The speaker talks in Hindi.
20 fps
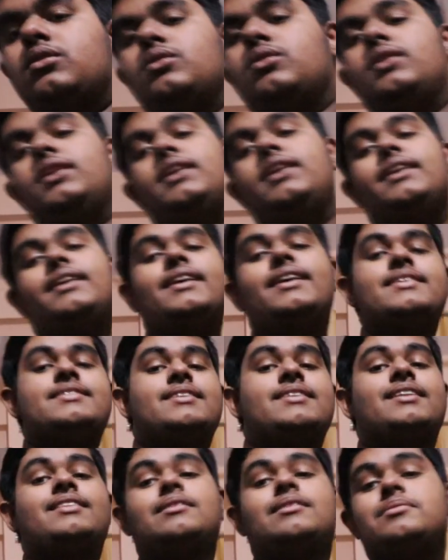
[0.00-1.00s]
तो ये
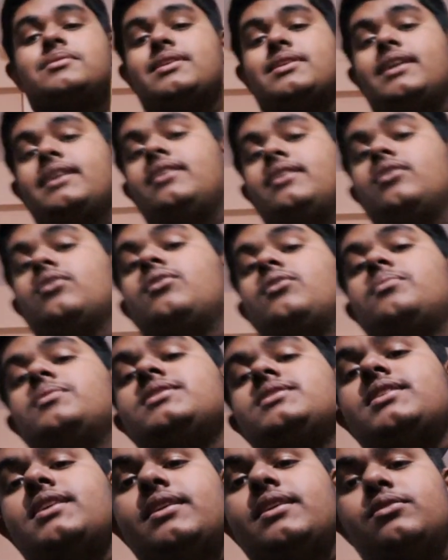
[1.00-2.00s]
गाइज रात के भी साढ़े नौ
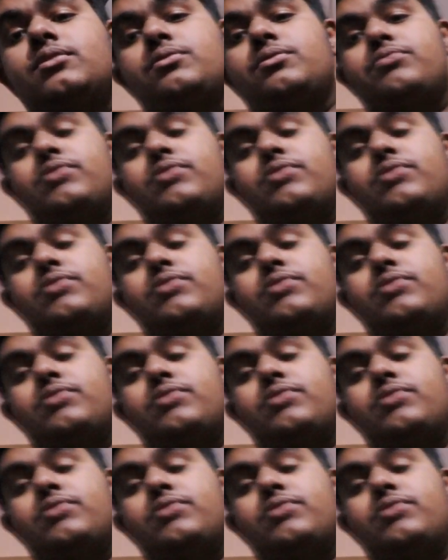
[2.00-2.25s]
बज गए तो